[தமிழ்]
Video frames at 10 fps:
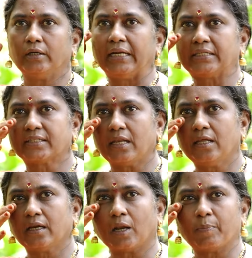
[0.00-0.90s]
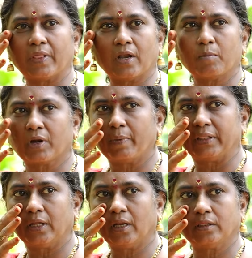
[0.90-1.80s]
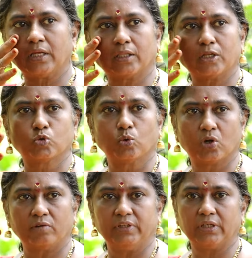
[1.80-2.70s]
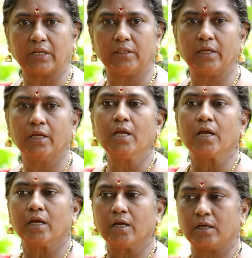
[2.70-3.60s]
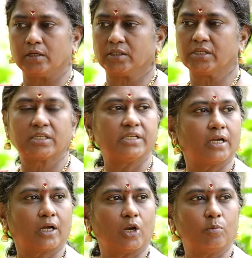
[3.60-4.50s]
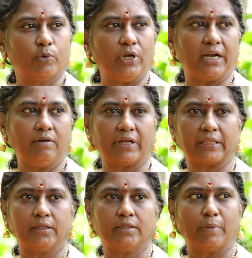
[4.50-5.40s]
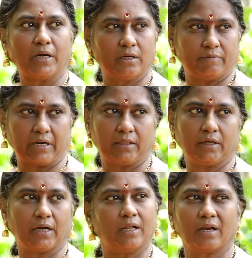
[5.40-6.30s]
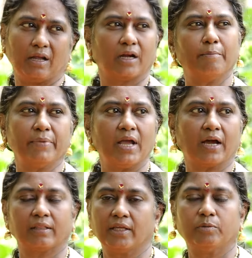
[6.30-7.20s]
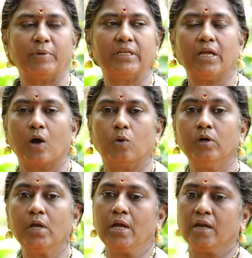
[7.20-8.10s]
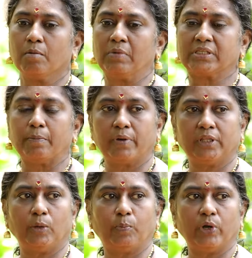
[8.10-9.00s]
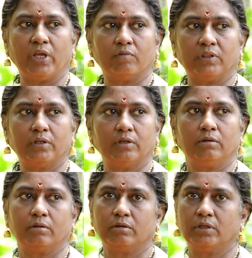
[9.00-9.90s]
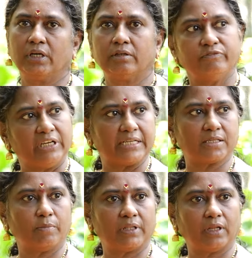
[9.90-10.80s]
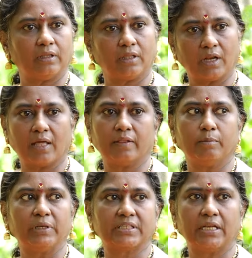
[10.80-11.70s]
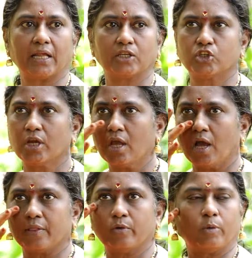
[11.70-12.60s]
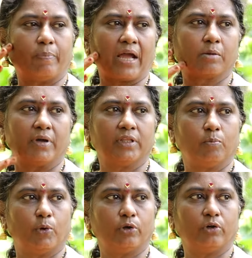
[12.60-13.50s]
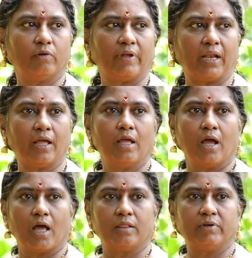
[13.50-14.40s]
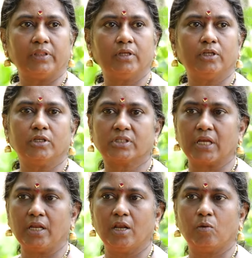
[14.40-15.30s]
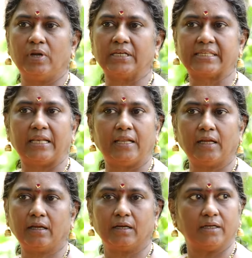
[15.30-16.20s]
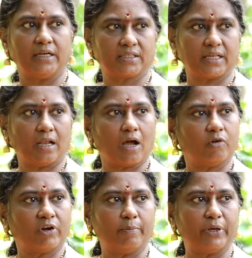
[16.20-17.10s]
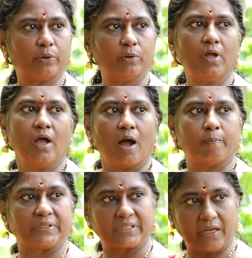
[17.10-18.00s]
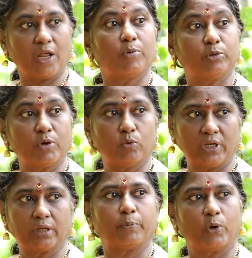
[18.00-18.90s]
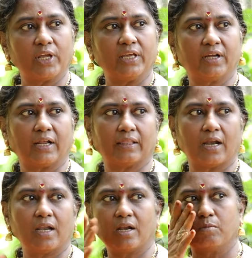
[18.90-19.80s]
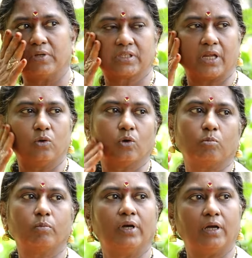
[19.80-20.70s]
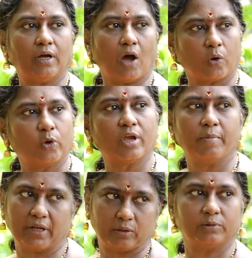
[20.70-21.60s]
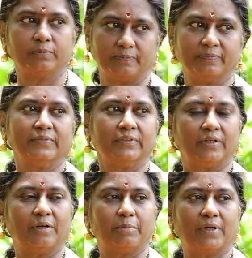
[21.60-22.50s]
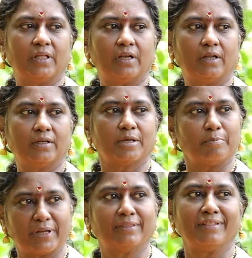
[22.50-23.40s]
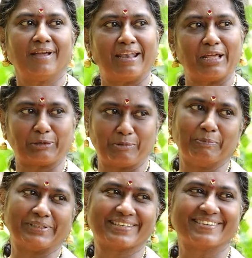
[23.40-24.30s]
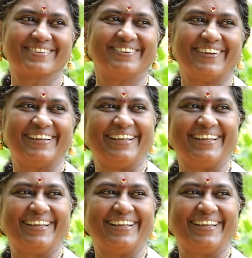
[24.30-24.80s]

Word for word: டெட் செல் இருக்கிறப்ப தான் நமக்கு பார்த்திங்கன்னா இந்த இடத்துல சுருக்கம் விழுகிறது சின்ன சின்ன கரும்புள்ளிகள் வர்றது மங்கு வர்றது கலர்லாம் கம்மியாகிறது இது மாதிரி ஆகும் நம்ம செம்பருத்தி பொடியை வந்து இல்லை வீட்டில் செம்பருத்தி இருந்ததுன்னா அதை மிக்சியில் அரைச்சி அதை அதை ஒரு பேக் மாதிரி போட்டுக்கிட்டோன்னு வைங்களேன் அது வந்து ஸ்கின்ல உள்ள செல்லை டெட் செல் ஆக விடாமல் இருக்கும் அப்போ ஸ்கின் எப்போதுமே போட இருக்கிறதுனால நம்ம ஸ்கின்னும் ரொம்ப ஆரோக்கியமாக இருக்கும் ஆமாம் அதனால் செம்பருத்தி தான் எல்லாத்துக்குமே பெஸ்ட்டுன்னு சொல்லுவேன்